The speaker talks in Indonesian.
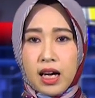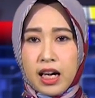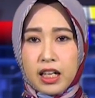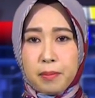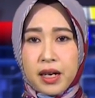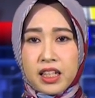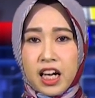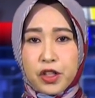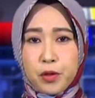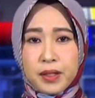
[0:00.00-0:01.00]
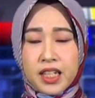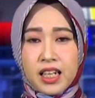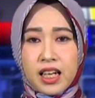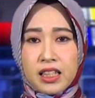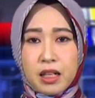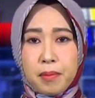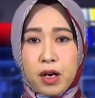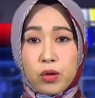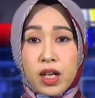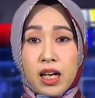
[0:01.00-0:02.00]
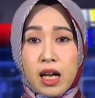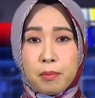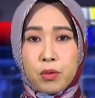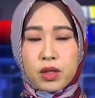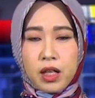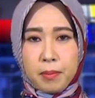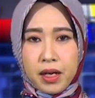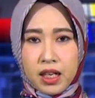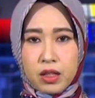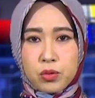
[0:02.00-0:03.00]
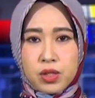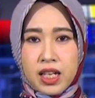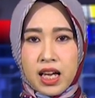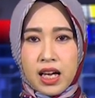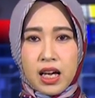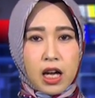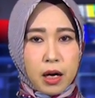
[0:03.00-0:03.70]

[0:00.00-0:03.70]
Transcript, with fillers: Akibat kayu penyangga atap bangunan lapuk termakan usia.